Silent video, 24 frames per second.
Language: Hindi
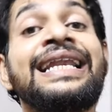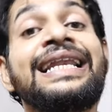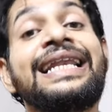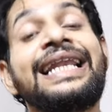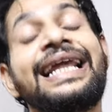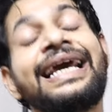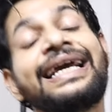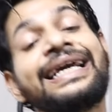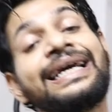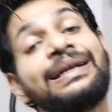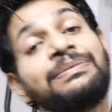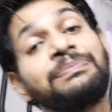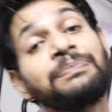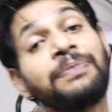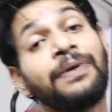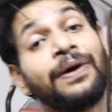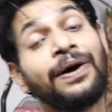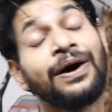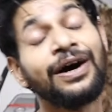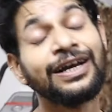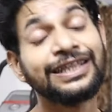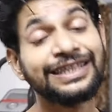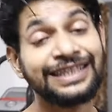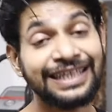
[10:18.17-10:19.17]
लेकिन
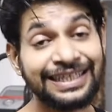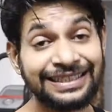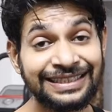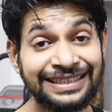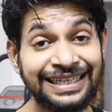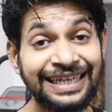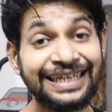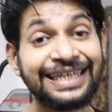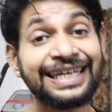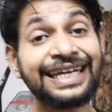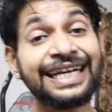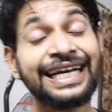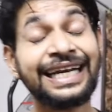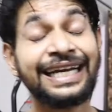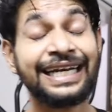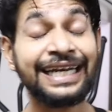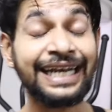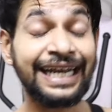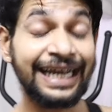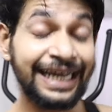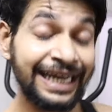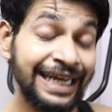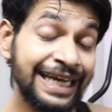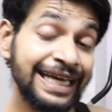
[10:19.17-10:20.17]
बहुत दिन से ट्रेन
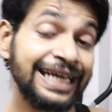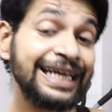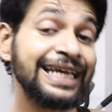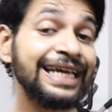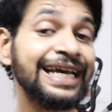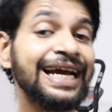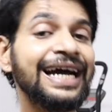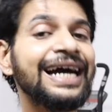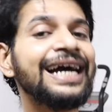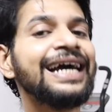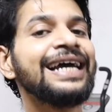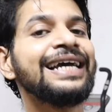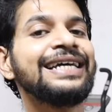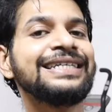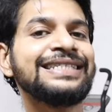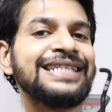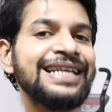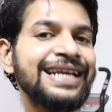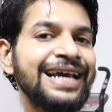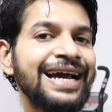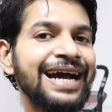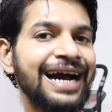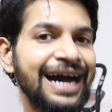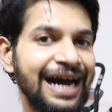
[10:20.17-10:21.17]
नहीं किया
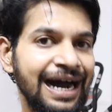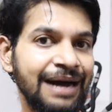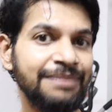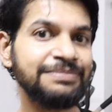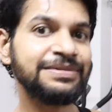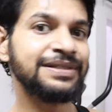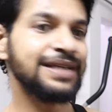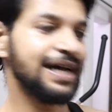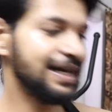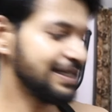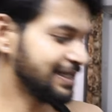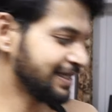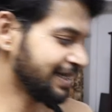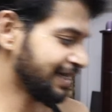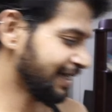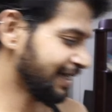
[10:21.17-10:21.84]
इसलिए आर्म्स आज